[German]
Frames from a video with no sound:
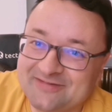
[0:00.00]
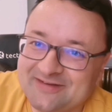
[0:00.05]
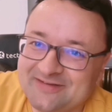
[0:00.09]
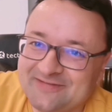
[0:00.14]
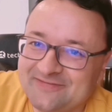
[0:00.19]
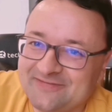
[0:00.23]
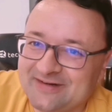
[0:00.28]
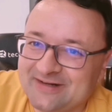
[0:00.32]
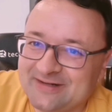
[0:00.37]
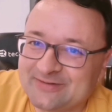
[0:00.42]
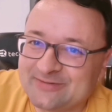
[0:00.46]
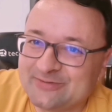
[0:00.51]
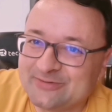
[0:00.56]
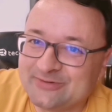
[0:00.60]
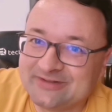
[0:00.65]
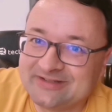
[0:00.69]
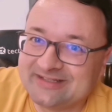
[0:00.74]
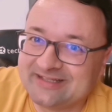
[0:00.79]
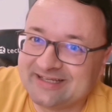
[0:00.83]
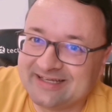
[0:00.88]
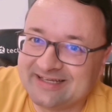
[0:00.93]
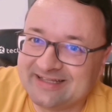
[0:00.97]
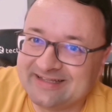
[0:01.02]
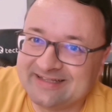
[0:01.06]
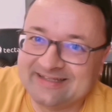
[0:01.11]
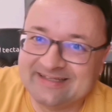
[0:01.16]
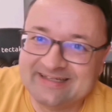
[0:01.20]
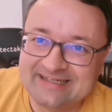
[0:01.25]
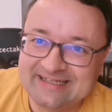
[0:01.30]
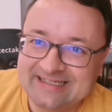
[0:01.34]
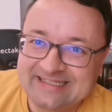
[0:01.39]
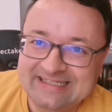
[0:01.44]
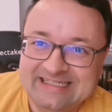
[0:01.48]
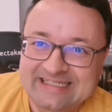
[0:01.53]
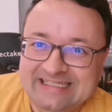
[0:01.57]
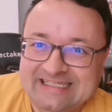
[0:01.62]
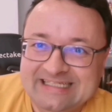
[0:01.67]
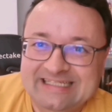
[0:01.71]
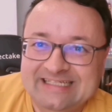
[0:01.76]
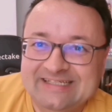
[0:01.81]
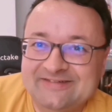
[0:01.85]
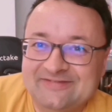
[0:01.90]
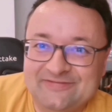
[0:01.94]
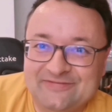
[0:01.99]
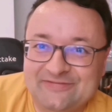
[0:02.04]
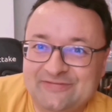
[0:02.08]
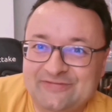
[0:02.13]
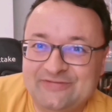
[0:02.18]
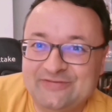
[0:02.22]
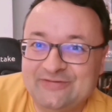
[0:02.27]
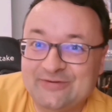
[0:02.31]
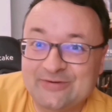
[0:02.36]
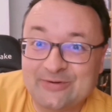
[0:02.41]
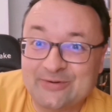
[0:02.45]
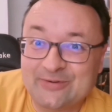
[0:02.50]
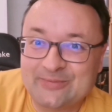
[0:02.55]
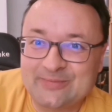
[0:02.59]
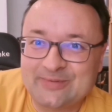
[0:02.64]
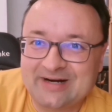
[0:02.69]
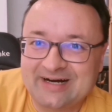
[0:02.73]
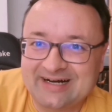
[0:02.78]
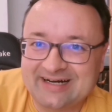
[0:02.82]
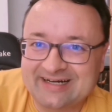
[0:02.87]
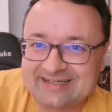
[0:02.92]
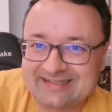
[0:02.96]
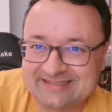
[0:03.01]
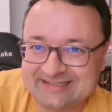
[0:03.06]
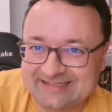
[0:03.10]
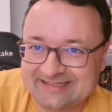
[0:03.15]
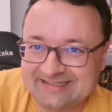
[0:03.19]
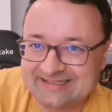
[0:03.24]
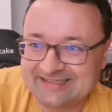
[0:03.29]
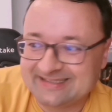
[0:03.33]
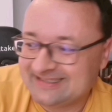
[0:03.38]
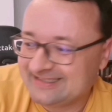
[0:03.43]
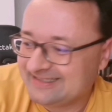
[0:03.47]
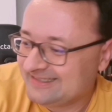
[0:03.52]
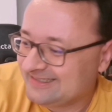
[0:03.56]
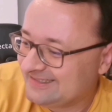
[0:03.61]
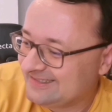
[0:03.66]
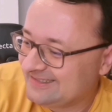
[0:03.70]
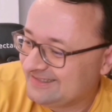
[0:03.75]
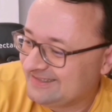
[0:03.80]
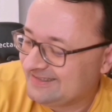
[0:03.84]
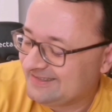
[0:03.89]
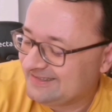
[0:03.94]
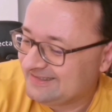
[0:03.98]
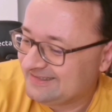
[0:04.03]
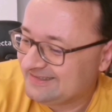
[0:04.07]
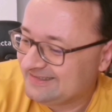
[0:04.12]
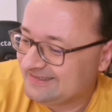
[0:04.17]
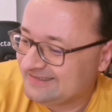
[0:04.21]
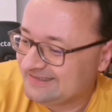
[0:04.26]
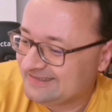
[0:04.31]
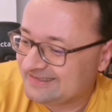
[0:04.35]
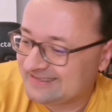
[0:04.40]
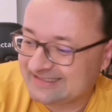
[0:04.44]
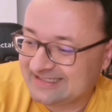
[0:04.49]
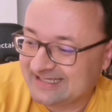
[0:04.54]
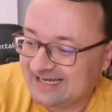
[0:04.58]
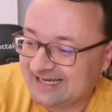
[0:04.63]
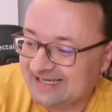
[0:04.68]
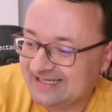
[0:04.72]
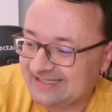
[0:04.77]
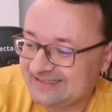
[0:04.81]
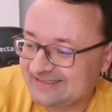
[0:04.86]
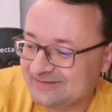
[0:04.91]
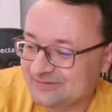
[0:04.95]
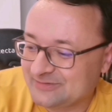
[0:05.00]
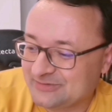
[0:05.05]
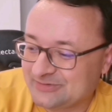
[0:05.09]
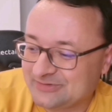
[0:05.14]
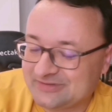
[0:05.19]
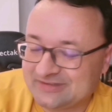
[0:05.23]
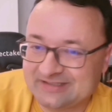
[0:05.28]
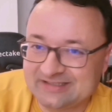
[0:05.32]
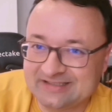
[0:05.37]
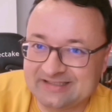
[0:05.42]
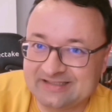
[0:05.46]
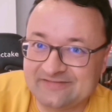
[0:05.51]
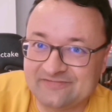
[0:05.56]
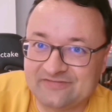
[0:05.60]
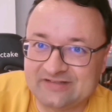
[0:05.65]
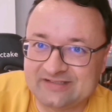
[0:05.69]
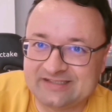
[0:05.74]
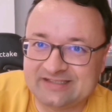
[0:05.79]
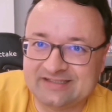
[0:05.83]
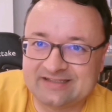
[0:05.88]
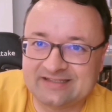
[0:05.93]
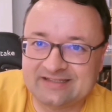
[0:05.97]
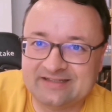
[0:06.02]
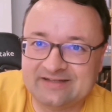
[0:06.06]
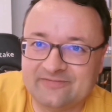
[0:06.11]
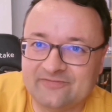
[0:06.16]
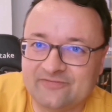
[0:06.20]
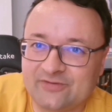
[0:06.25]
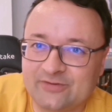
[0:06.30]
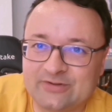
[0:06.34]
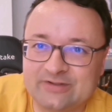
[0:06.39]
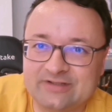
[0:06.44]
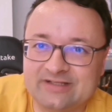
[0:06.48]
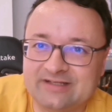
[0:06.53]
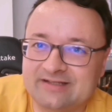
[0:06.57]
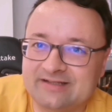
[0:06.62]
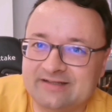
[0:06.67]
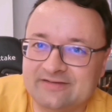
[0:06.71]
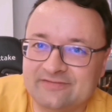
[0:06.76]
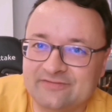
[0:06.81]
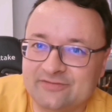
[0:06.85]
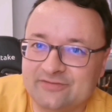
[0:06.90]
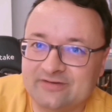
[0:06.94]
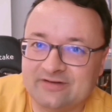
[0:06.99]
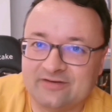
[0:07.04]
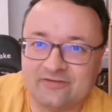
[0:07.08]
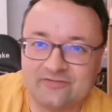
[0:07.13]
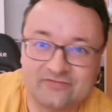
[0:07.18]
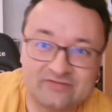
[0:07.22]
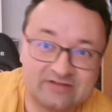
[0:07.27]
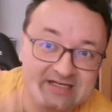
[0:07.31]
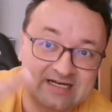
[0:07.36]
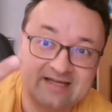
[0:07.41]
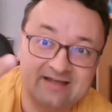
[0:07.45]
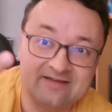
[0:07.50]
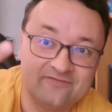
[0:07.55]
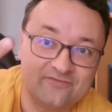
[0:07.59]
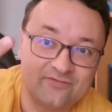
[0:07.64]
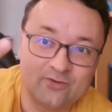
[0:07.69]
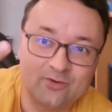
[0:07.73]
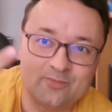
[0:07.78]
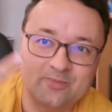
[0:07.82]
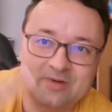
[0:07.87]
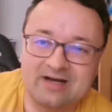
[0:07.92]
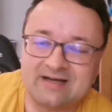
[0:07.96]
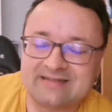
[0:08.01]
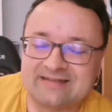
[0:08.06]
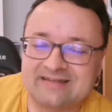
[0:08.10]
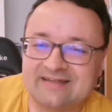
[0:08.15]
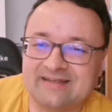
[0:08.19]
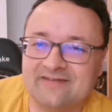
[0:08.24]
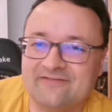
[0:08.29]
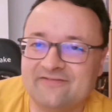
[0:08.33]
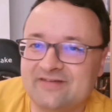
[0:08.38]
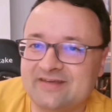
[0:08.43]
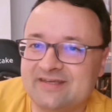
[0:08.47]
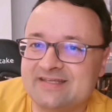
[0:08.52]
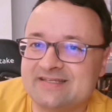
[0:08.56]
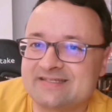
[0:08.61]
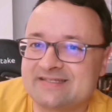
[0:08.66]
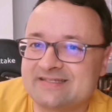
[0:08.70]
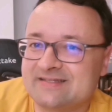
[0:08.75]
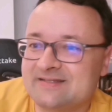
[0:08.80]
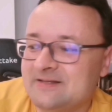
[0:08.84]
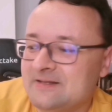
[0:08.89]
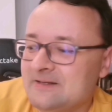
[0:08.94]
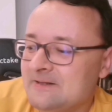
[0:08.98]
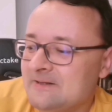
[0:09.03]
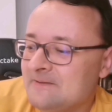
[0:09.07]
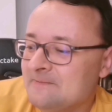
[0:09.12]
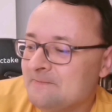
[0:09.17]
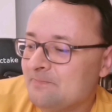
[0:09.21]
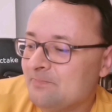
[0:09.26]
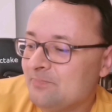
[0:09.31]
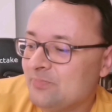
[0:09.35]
geht's auf jeden Fall gut, denn Flohmarkt äh, Zeit und äh, wir sind an dem Wochenende auf drei Flohmarkten gewesen